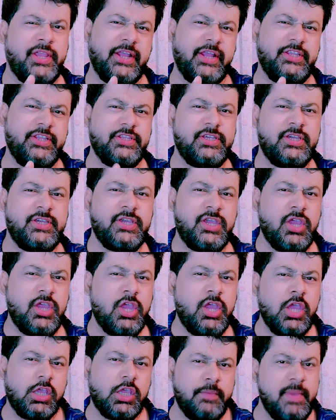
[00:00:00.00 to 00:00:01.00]
कहती थी
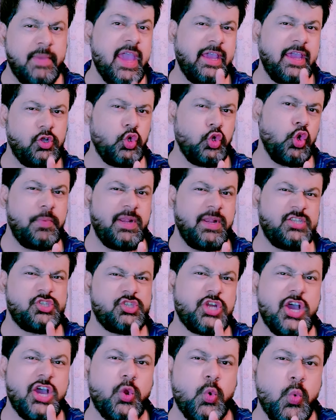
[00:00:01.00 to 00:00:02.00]
कि मैं ग्लोबल
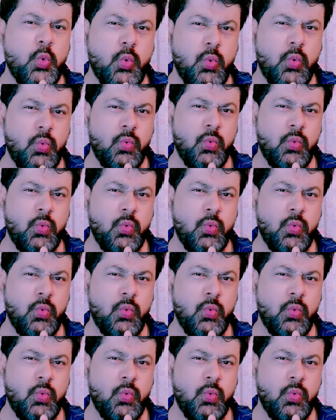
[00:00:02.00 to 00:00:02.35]
स्टार हूँ